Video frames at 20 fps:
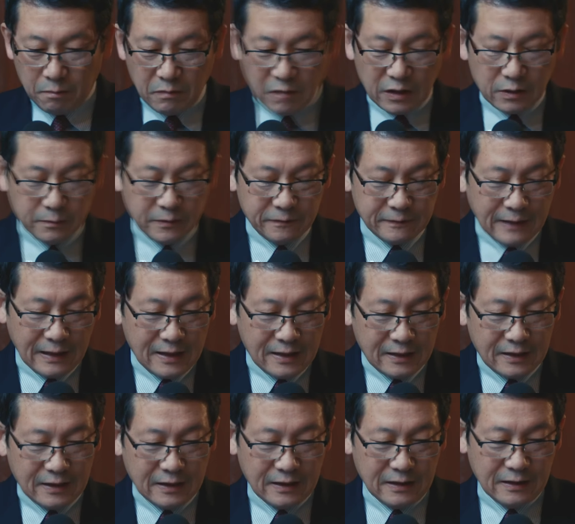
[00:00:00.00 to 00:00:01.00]
恵み深
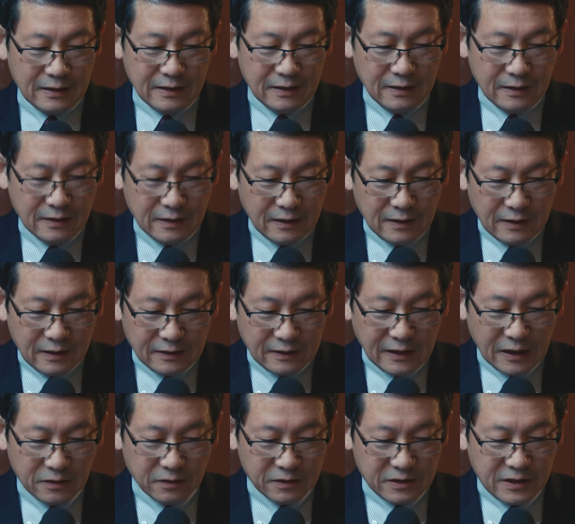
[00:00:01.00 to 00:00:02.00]
い
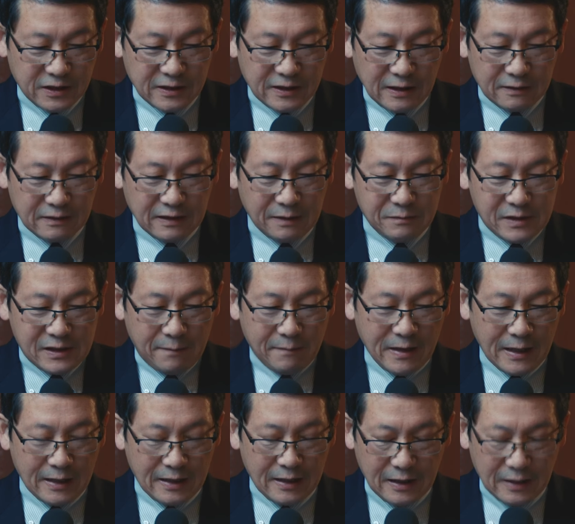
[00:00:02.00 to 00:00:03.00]
天の父なる神
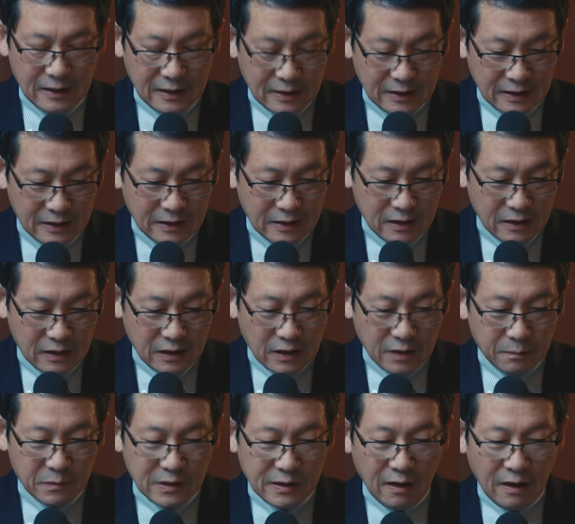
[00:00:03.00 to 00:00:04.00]
様、
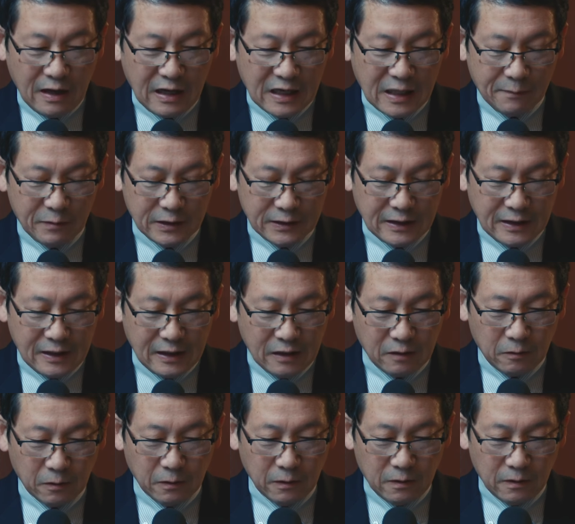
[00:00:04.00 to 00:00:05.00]
皆をあがめて
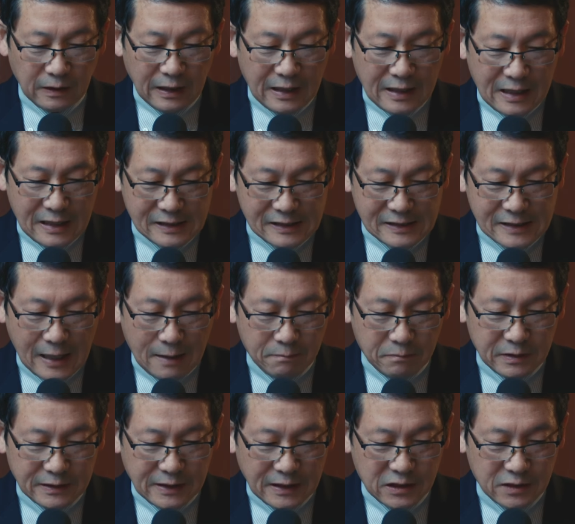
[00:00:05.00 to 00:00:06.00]
心から
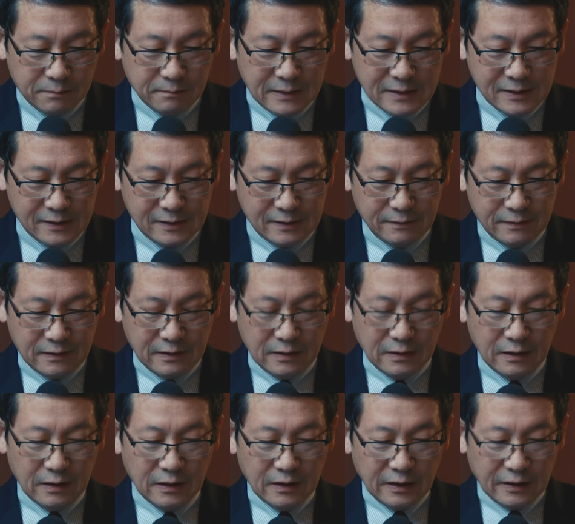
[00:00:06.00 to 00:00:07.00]
賛美いたします。
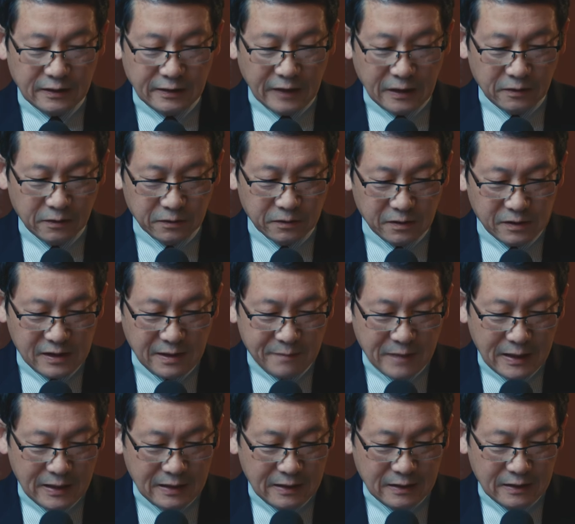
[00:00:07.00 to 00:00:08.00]
天のお父
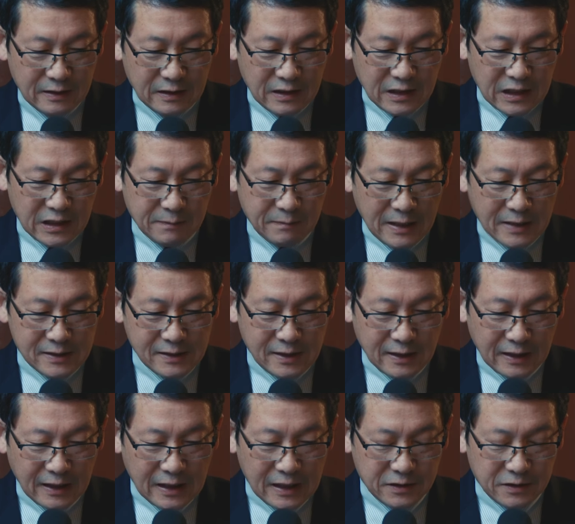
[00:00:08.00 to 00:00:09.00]
様、今
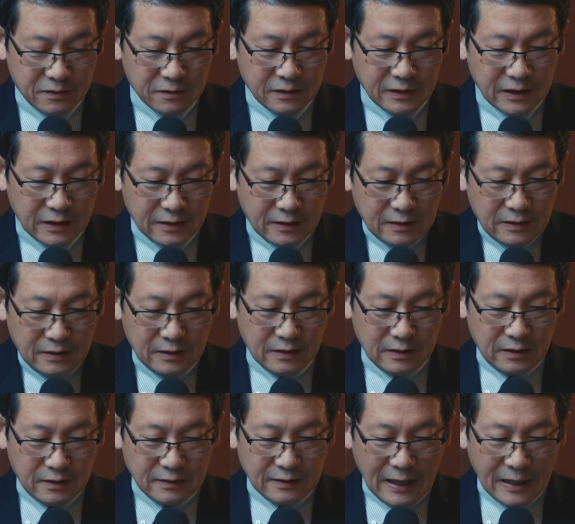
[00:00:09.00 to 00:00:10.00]
世界中に
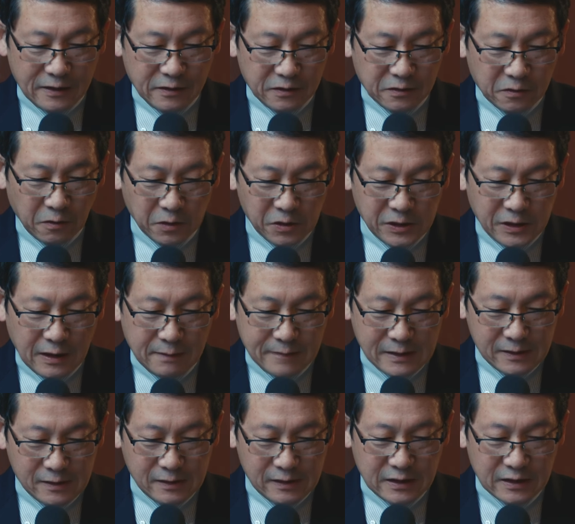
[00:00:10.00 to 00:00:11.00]
大流行してい
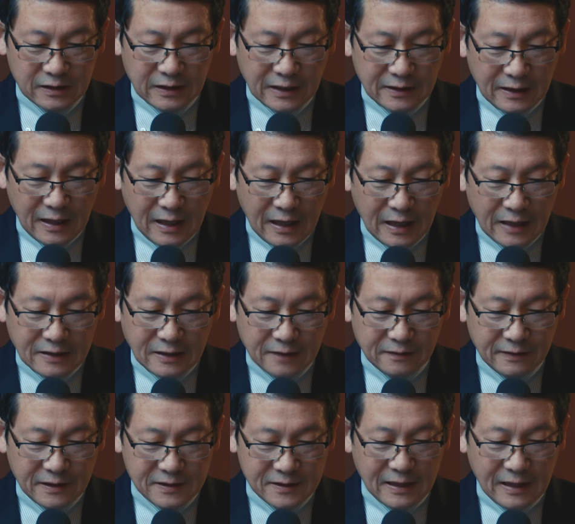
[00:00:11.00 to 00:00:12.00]
ます新型肺
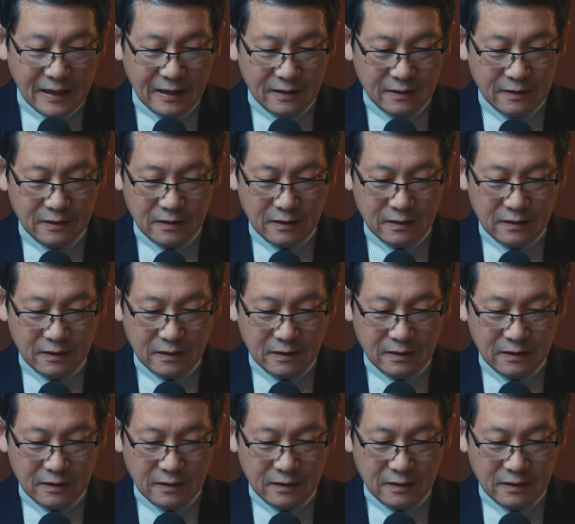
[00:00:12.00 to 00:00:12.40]
炎ですが、